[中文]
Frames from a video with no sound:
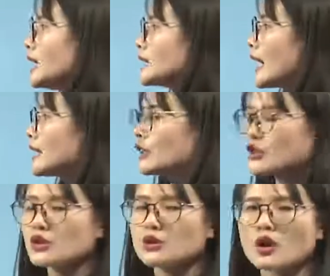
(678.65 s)
它的
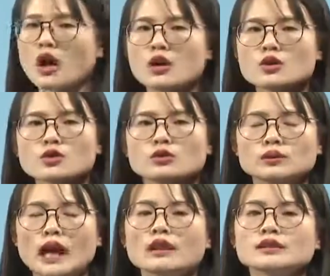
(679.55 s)
这种重
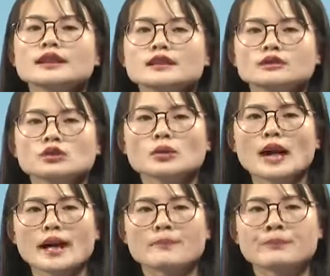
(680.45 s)
要性，对
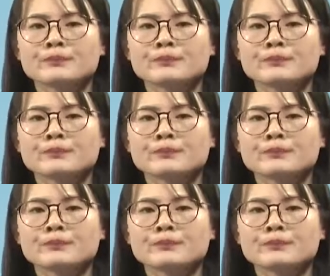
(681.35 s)
吧？